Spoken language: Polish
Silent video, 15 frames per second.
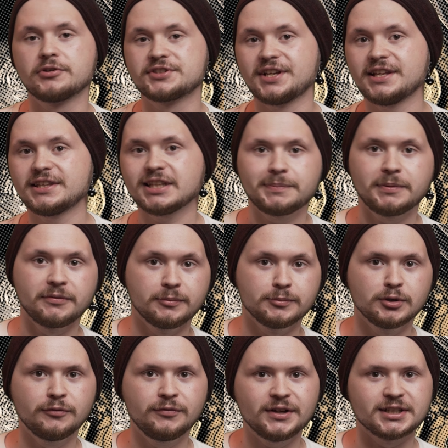o zaletach,
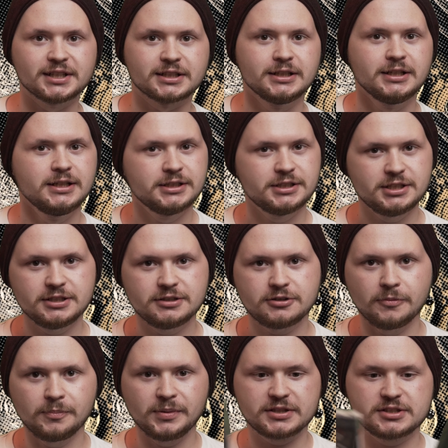powiemy o wadach. Czyli
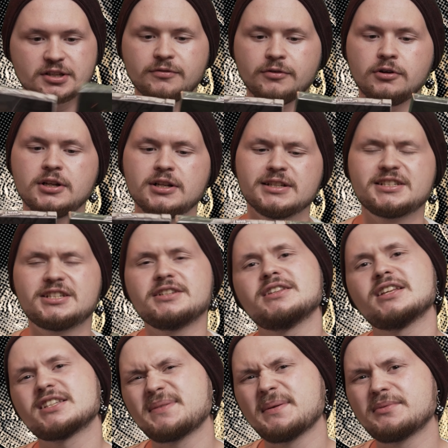kompleksowo, czy
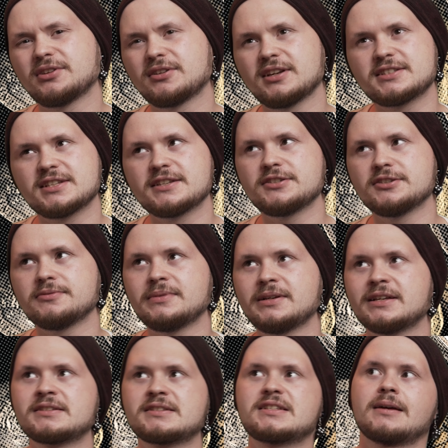nazwiemy to recenzją?
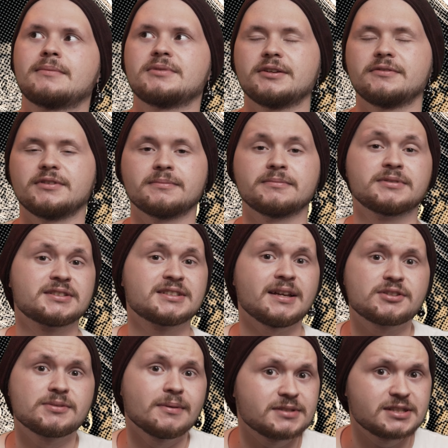Sam nie wiem.
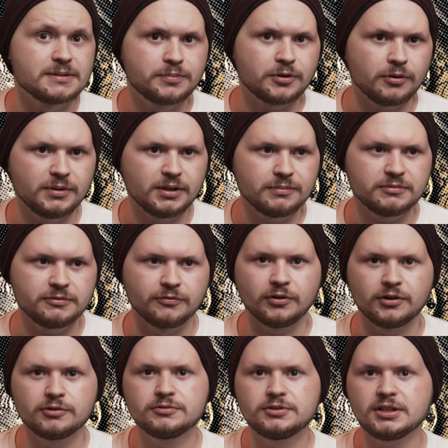Zawsze mam z tym problem,
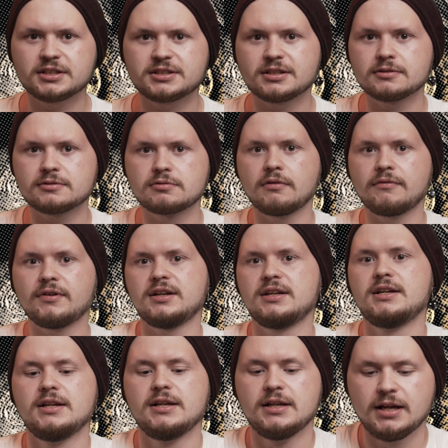wolę unikać tego słowa,
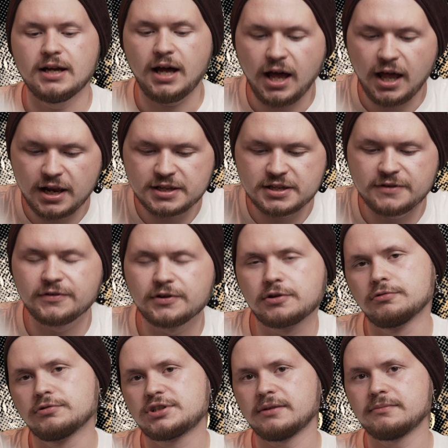ale nie
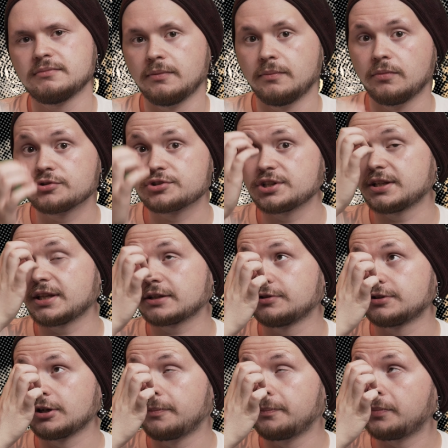wykluczam, można tak do
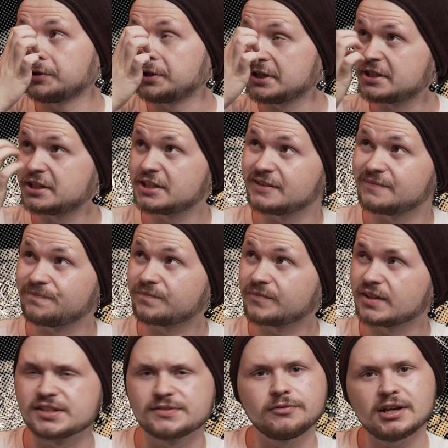tego podejść
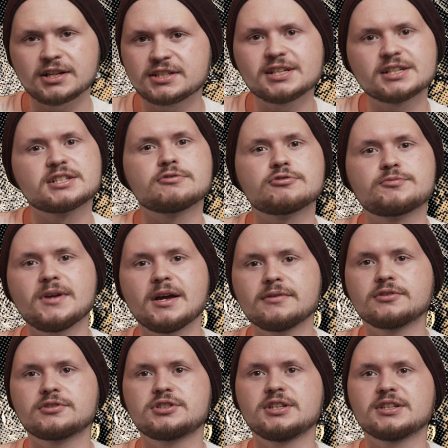Zwłaszcza, że już miałem
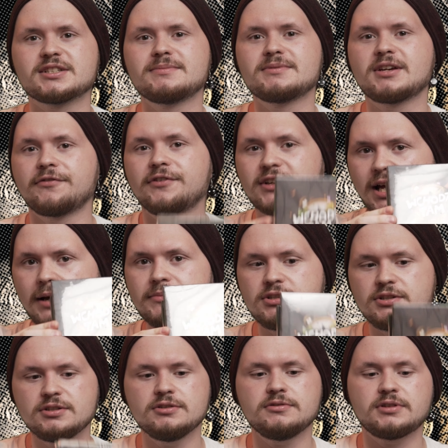do czynienia z tymi kafelkami
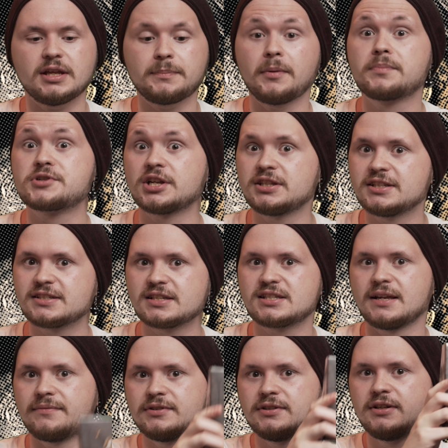i te poprzednie
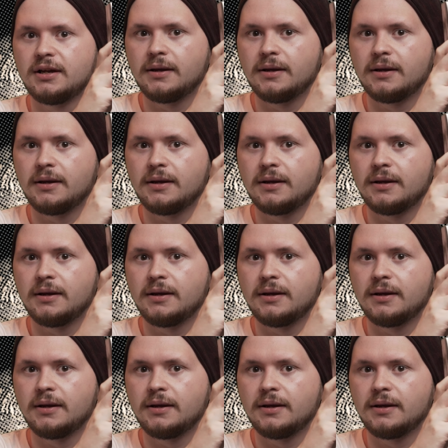zestawy